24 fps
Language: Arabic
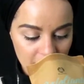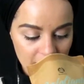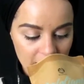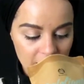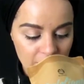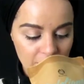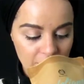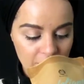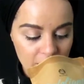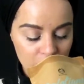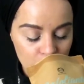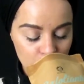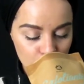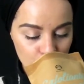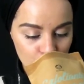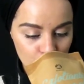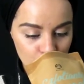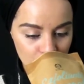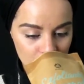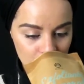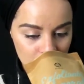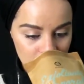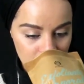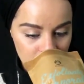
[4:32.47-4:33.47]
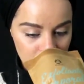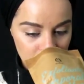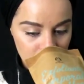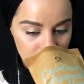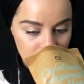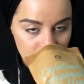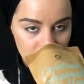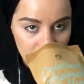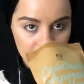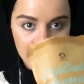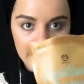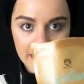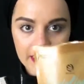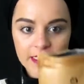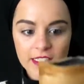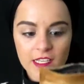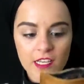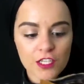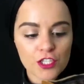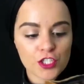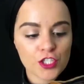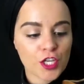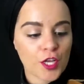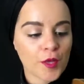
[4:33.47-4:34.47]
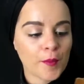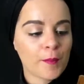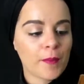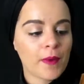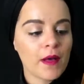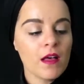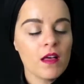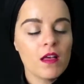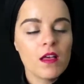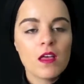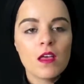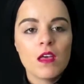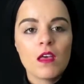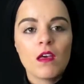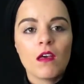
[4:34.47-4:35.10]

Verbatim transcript: داين فيه زيوت ريحتها شابه